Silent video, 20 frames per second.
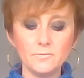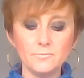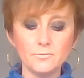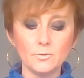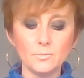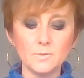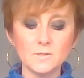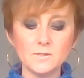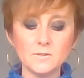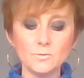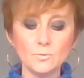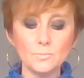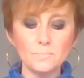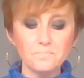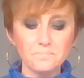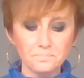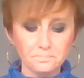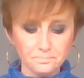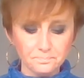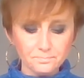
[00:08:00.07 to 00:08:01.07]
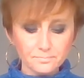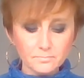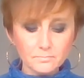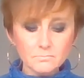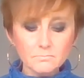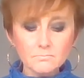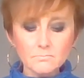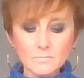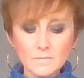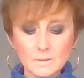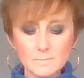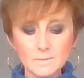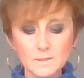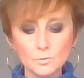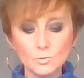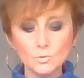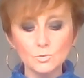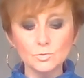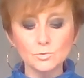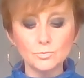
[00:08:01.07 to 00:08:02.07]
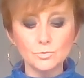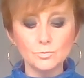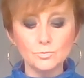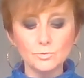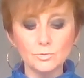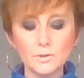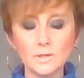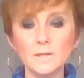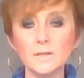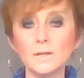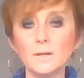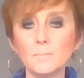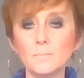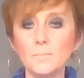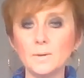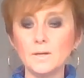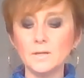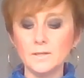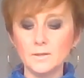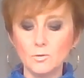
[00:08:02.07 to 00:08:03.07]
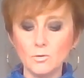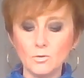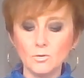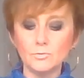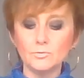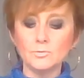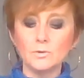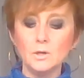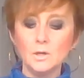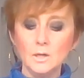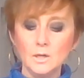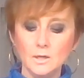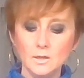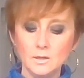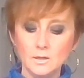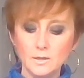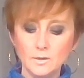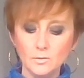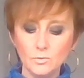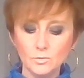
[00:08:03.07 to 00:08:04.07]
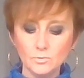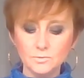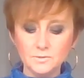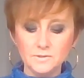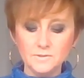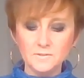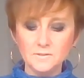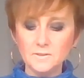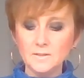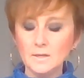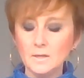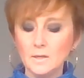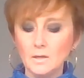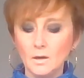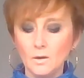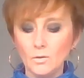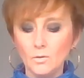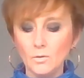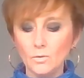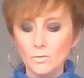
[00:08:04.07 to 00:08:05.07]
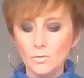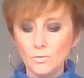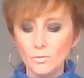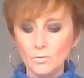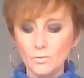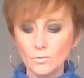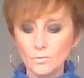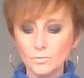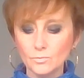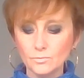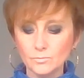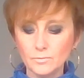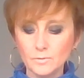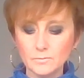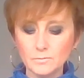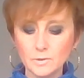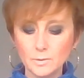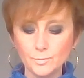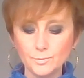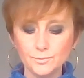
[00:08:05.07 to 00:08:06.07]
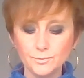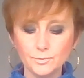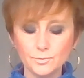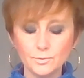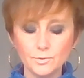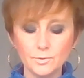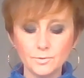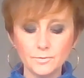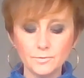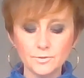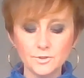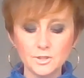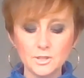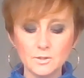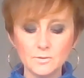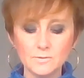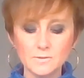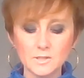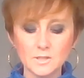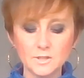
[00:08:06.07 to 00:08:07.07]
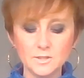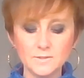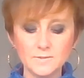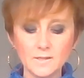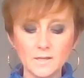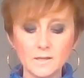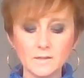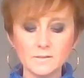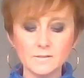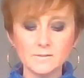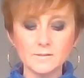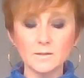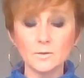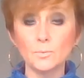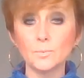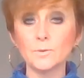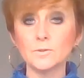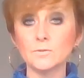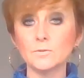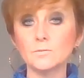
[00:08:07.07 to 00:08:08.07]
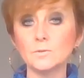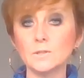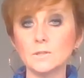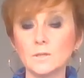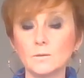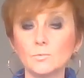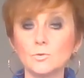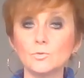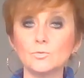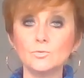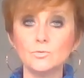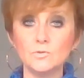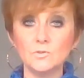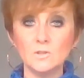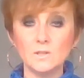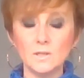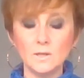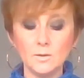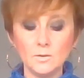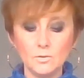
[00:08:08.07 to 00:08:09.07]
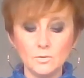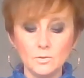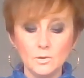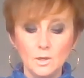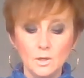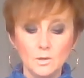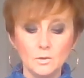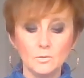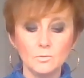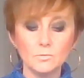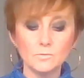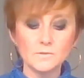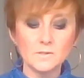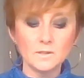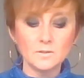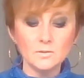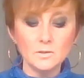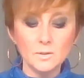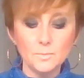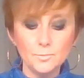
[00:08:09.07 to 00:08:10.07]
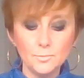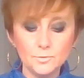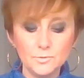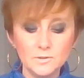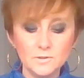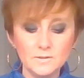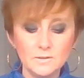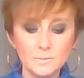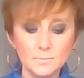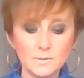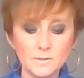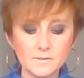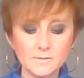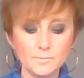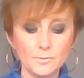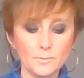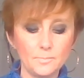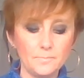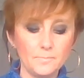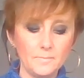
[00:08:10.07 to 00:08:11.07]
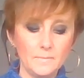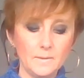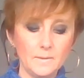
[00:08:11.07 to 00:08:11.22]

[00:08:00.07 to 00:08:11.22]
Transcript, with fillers: les formations mais de courte durée, hein, pas les grandes, les grandes ici qu'on va voir plutôt chez le Sagittaire. Et ça représente également tout ce qui est concernant les petits déplacements